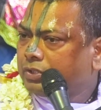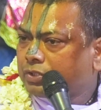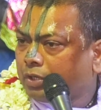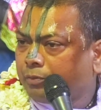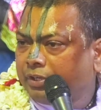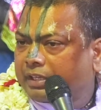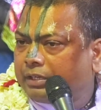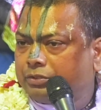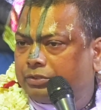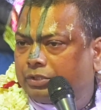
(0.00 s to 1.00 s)
সময়
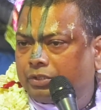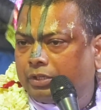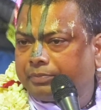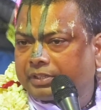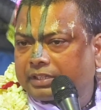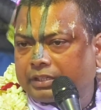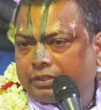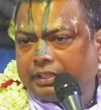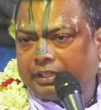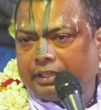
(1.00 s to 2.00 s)
কারুর জন্য অপেক্ষা
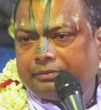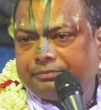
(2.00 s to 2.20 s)
করে না